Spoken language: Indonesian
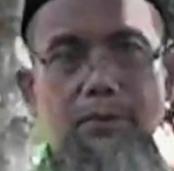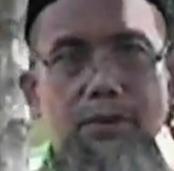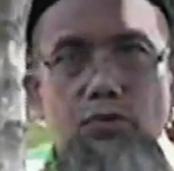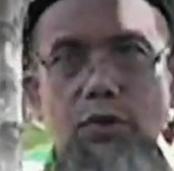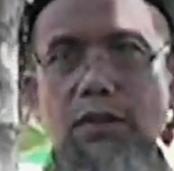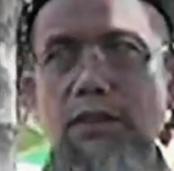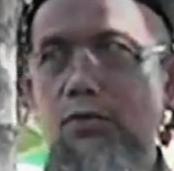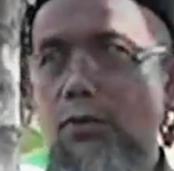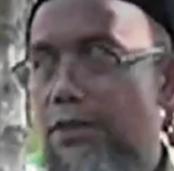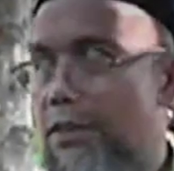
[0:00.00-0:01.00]

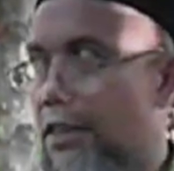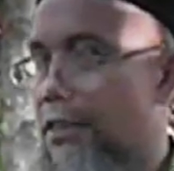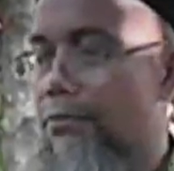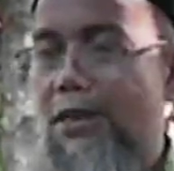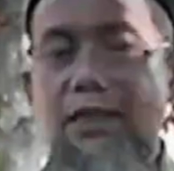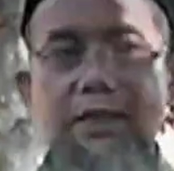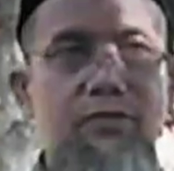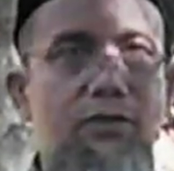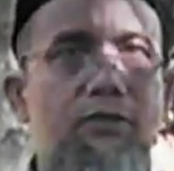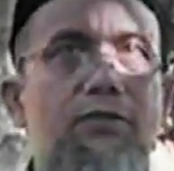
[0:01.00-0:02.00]
wassalatu wassalamu ala
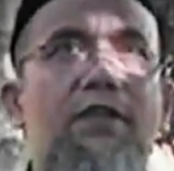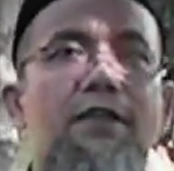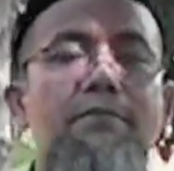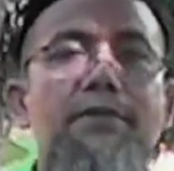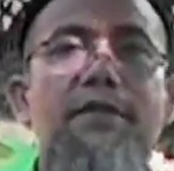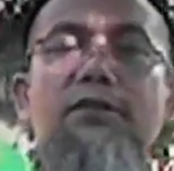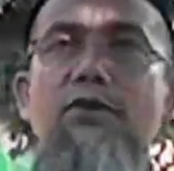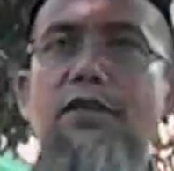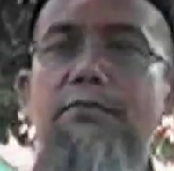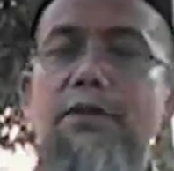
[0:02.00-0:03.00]
asrafil anbiya'i
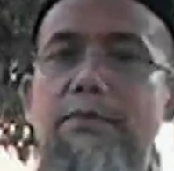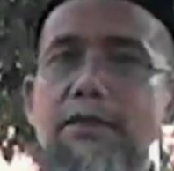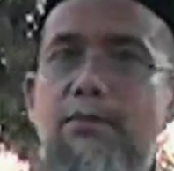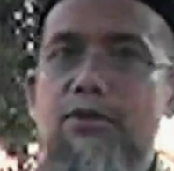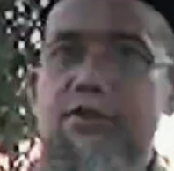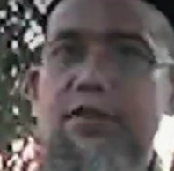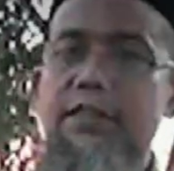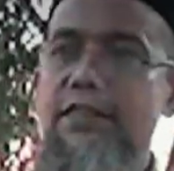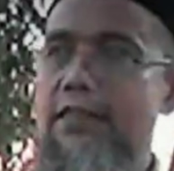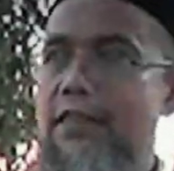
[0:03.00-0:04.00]
wa imamil
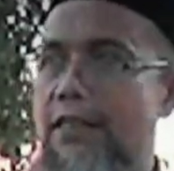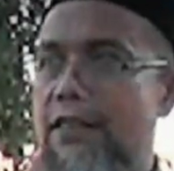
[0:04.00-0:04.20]
mursalin